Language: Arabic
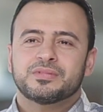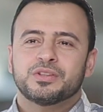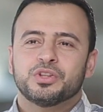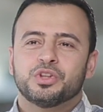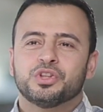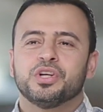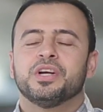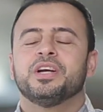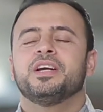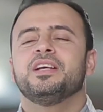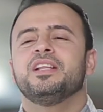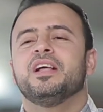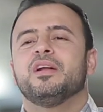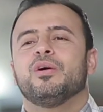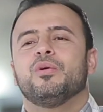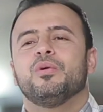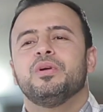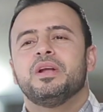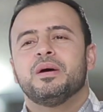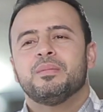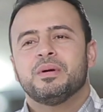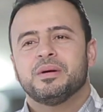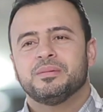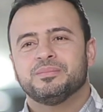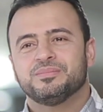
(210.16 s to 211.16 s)
عشان كده
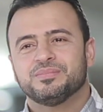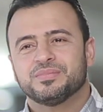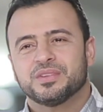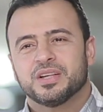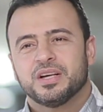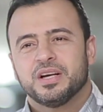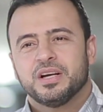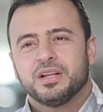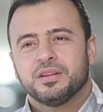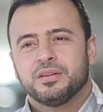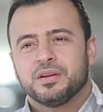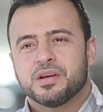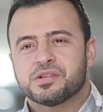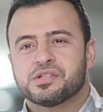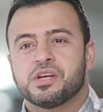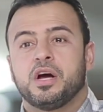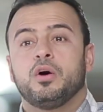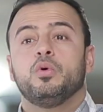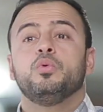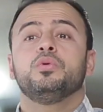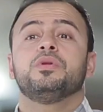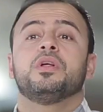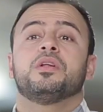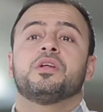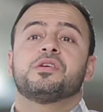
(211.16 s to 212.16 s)
العلماء
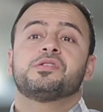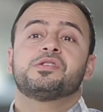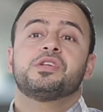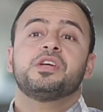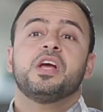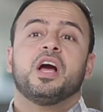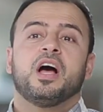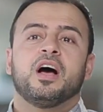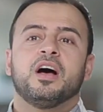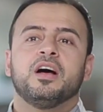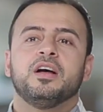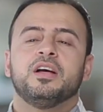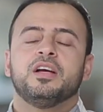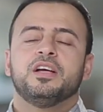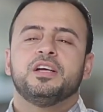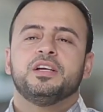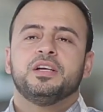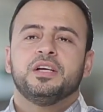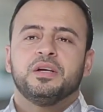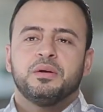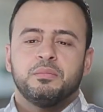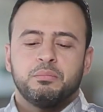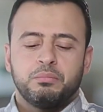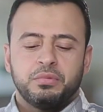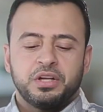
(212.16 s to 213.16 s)
نصحونا نصيحة
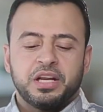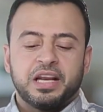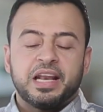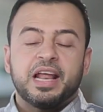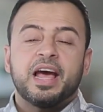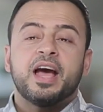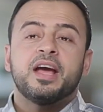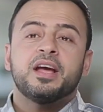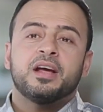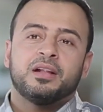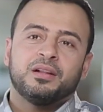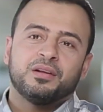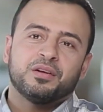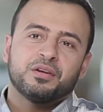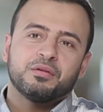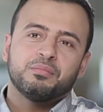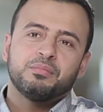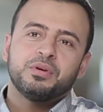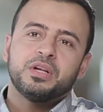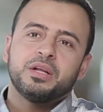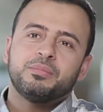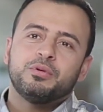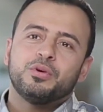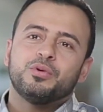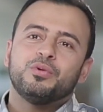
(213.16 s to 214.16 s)
من الآية اللي
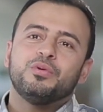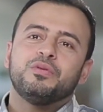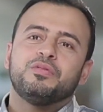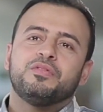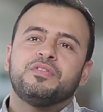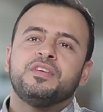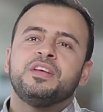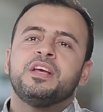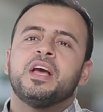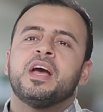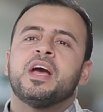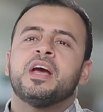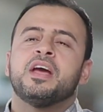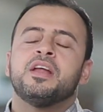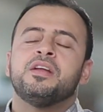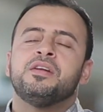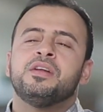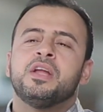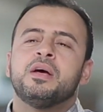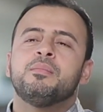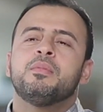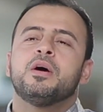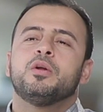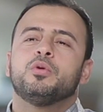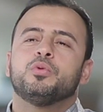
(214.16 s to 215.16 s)
ربنا بيقول فيها
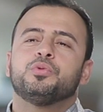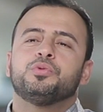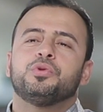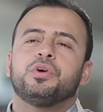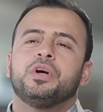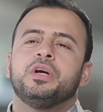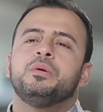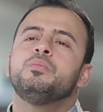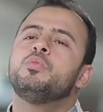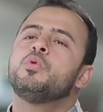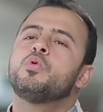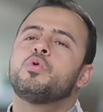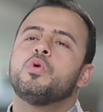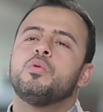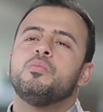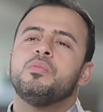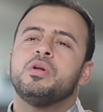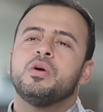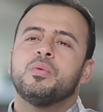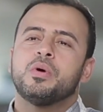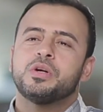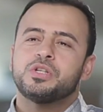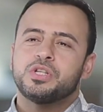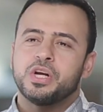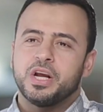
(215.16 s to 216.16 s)
إنما نطعمكم
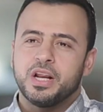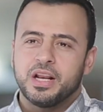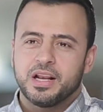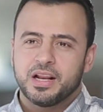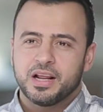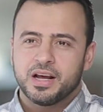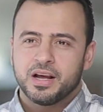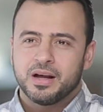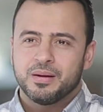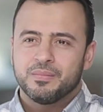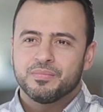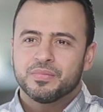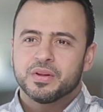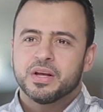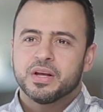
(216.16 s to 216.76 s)
لوجه الله